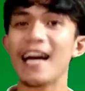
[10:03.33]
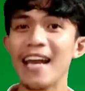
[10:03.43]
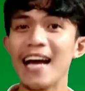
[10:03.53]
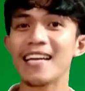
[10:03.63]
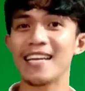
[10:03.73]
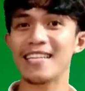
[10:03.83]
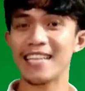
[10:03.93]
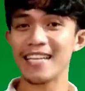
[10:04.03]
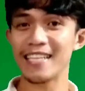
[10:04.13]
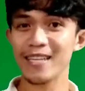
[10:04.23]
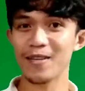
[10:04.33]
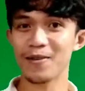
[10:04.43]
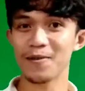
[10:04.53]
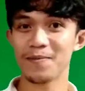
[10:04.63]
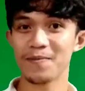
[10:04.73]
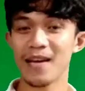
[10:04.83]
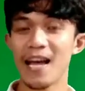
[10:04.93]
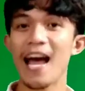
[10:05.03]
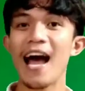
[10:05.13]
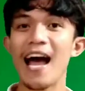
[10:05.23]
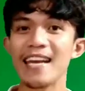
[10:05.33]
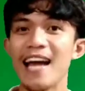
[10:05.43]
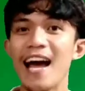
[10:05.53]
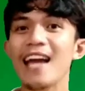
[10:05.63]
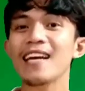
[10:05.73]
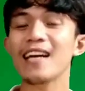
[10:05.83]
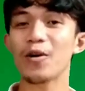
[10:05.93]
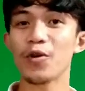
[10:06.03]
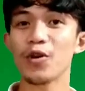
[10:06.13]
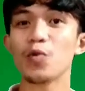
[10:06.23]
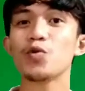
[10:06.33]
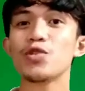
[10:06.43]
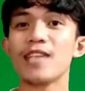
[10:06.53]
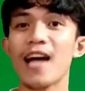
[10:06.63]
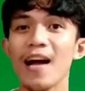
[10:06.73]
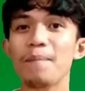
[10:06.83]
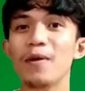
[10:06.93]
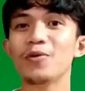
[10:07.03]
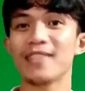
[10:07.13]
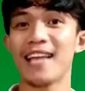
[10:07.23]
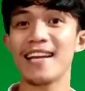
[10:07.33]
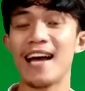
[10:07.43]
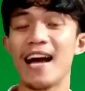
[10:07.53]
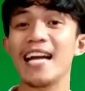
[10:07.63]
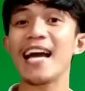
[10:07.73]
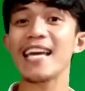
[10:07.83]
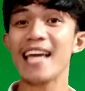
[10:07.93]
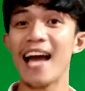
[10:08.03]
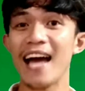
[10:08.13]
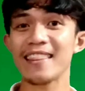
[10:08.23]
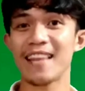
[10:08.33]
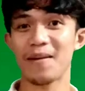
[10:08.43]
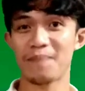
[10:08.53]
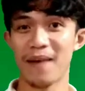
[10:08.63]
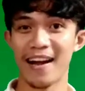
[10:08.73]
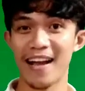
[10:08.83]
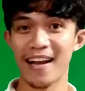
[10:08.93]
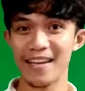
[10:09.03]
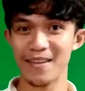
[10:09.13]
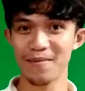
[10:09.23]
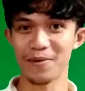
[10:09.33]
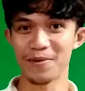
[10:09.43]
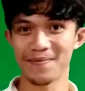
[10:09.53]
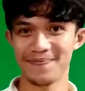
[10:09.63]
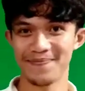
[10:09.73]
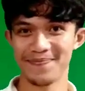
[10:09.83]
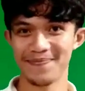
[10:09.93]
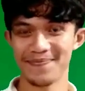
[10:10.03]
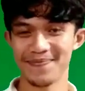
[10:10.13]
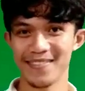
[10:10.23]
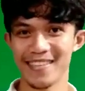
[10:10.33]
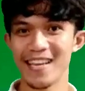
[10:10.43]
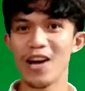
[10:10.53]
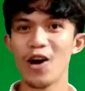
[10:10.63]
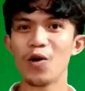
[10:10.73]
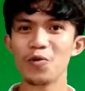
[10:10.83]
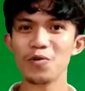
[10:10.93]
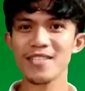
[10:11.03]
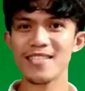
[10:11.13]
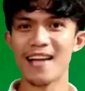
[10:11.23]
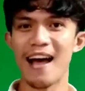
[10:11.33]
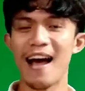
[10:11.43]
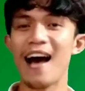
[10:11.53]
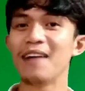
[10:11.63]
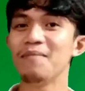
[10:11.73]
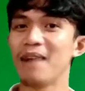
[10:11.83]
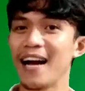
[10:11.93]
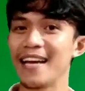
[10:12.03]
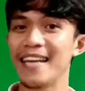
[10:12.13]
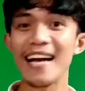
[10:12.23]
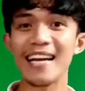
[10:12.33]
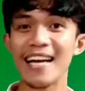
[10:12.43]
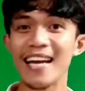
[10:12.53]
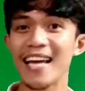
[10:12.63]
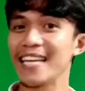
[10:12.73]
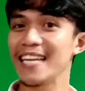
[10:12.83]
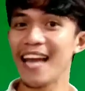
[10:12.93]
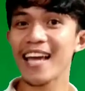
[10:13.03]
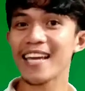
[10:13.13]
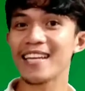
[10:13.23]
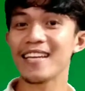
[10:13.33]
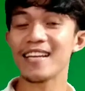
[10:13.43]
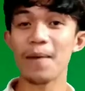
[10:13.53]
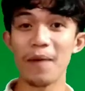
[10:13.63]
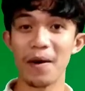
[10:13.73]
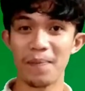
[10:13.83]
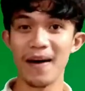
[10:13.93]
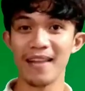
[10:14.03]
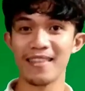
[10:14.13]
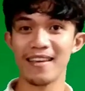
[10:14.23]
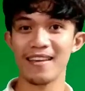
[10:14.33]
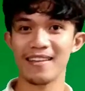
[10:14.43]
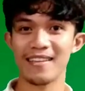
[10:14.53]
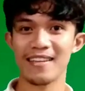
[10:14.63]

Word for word: pangalagad kaninyo, anaa lang ako'y usa ka pangutana nga ihatag para kanimo. Unsa ang mga nagkalain-lain nga pagbati.